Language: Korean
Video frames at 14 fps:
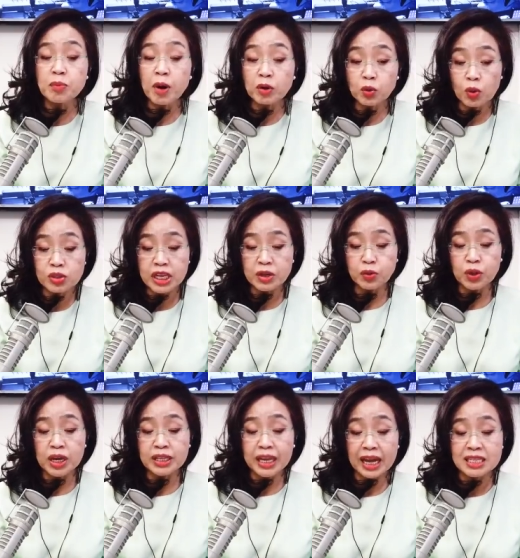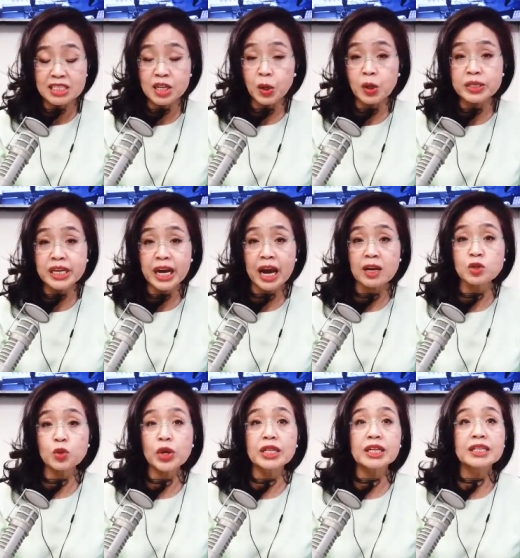질병통제국이 다시 어제
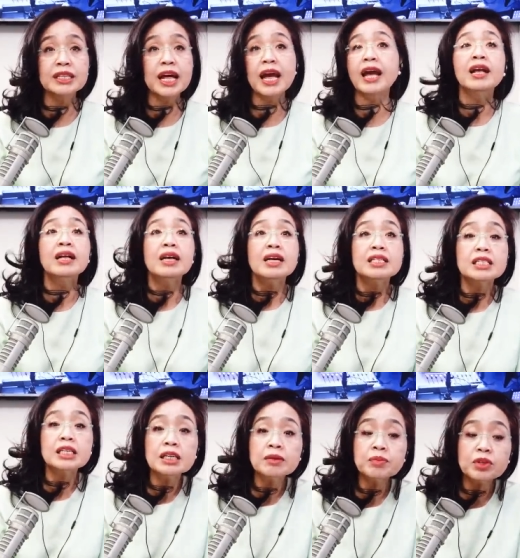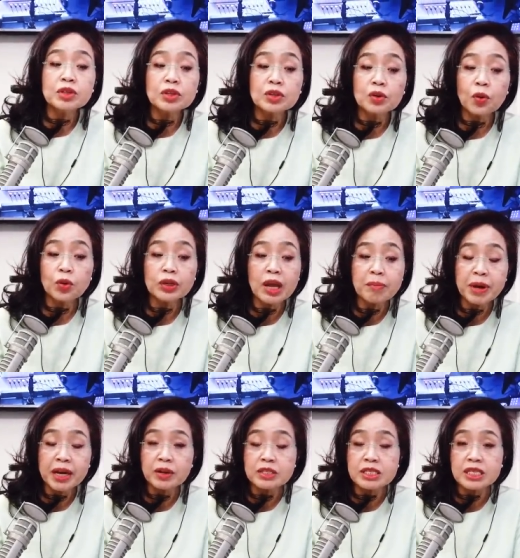강조를 했는데 지금 그 코로나
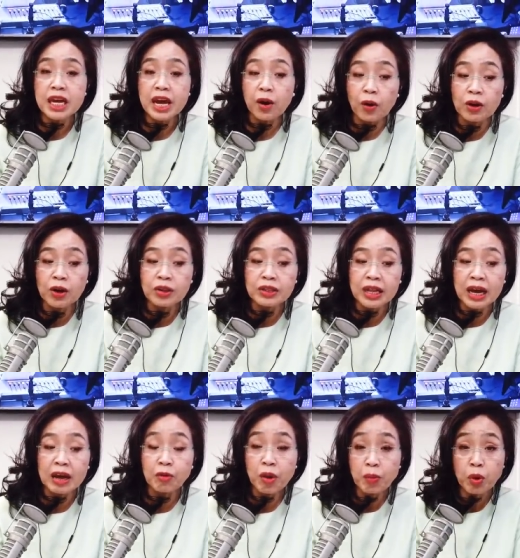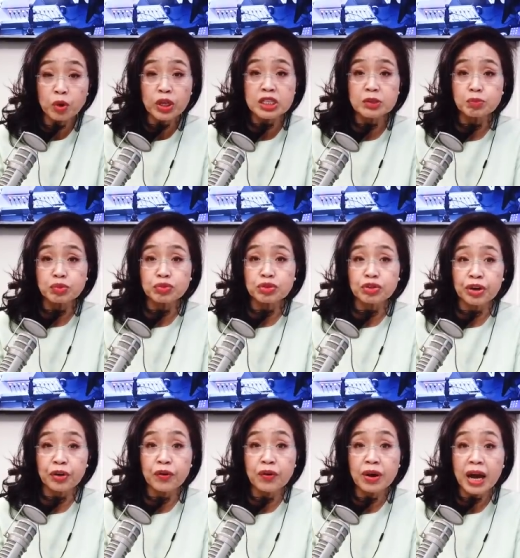바이러스에 걸렸다가 회복되신
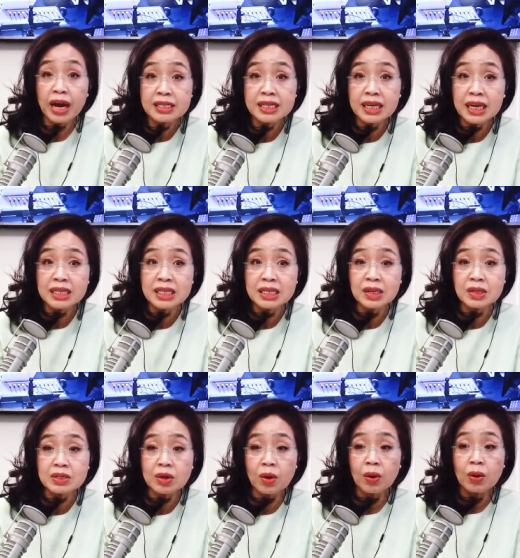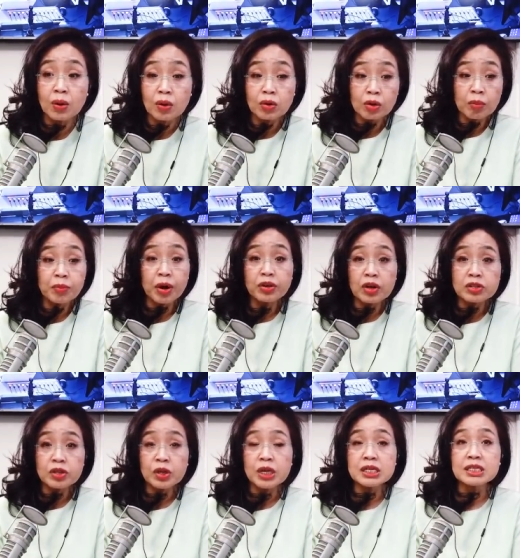분들이요 항체가 생겨서 그럼
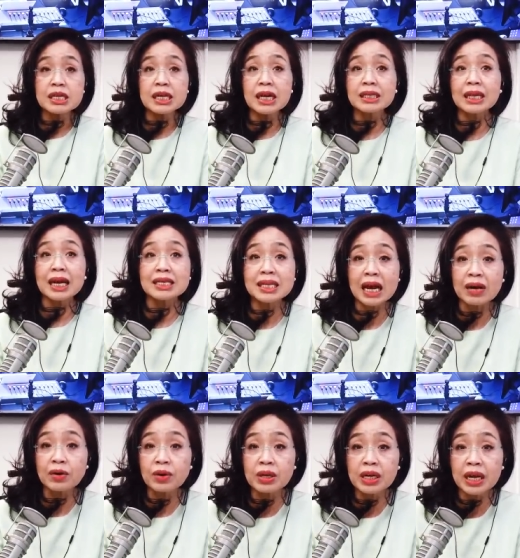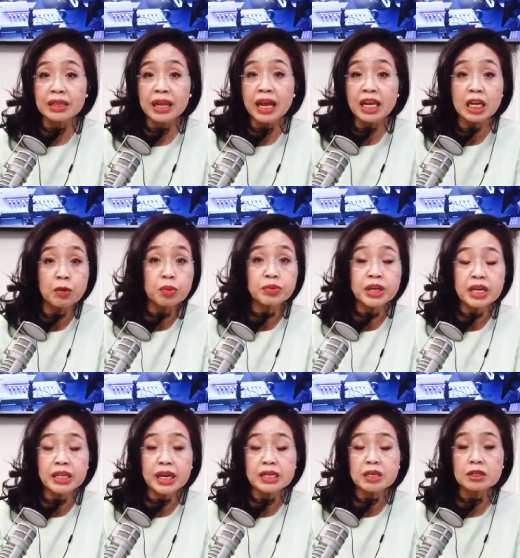면역성이 있으니까 다시 안 걸리겠네? 이
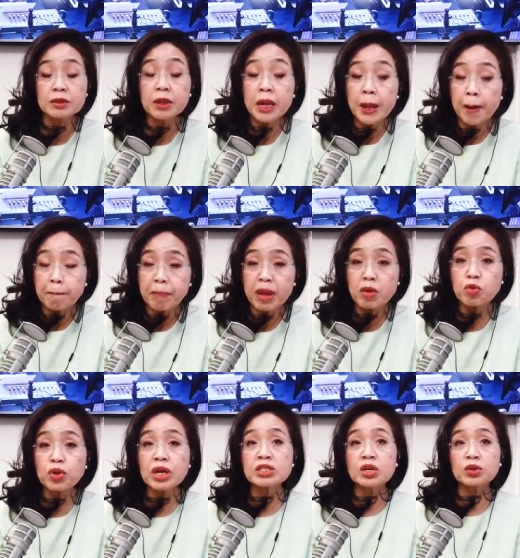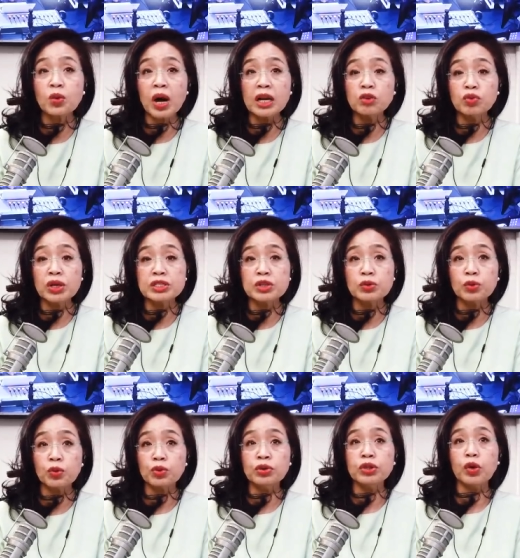부분에 대해서는 미국에서도
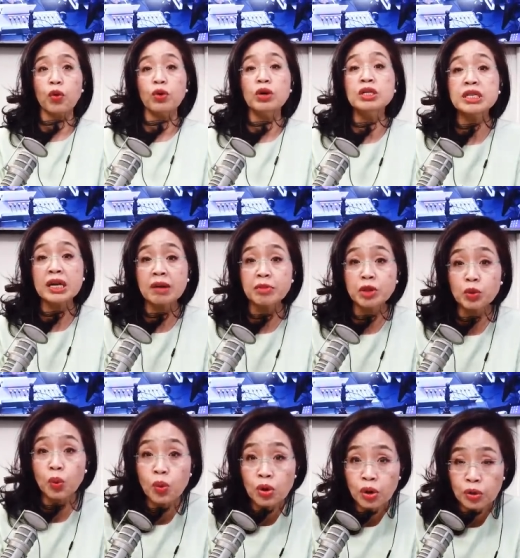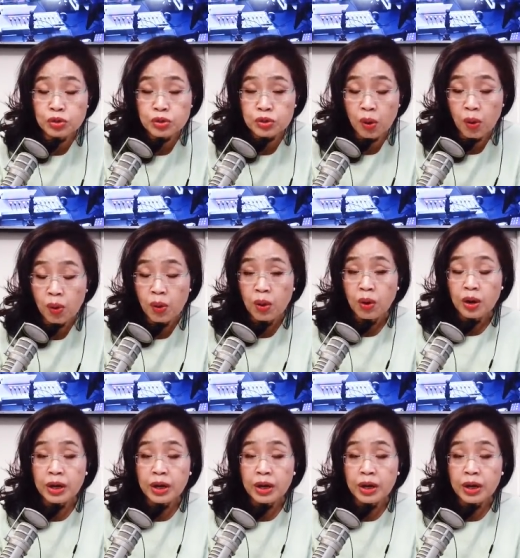한국에서도 그런데 걸린 사람이 또 걸렸어?